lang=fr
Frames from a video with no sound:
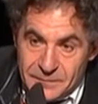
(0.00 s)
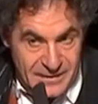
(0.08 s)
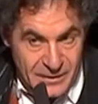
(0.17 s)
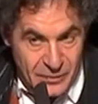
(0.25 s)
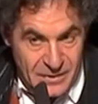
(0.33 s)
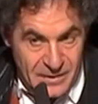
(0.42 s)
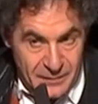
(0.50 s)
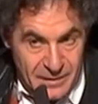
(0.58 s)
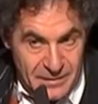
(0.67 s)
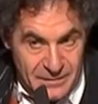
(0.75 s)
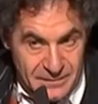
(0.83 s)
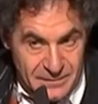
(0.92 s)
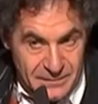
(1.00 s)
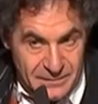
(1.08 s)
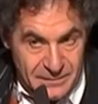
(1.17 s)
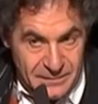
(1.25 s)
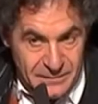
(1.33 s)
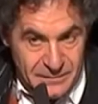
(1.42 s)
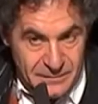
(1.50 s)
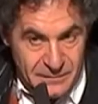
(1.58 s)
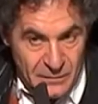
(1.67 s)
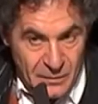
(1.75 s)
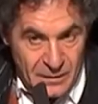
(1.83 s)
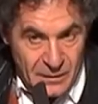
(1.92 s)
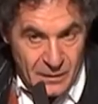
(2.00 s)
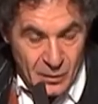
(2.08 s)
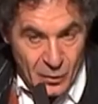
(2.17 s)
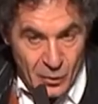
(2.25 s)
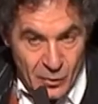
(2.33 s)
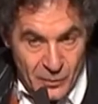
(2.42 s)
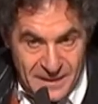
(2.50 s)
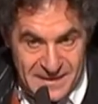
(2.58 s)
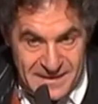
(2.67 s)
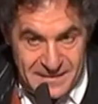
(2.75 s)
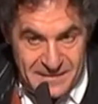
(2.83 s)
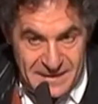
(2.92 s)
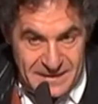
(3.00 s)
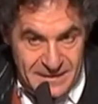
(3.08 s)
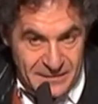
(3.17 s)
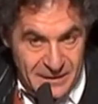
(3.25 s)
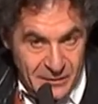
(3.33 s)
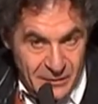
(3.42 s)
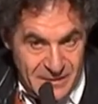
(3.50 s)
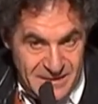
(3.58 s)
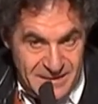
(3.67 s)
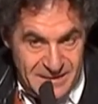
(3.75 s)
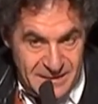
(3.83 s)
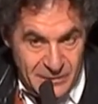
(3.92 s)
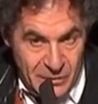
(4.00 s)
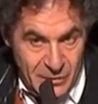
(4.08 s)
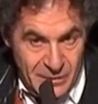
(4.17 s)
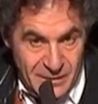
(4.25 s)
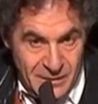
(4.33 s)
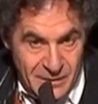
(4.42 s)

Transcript: C'est tout simple. Le principe d'équivalence dit que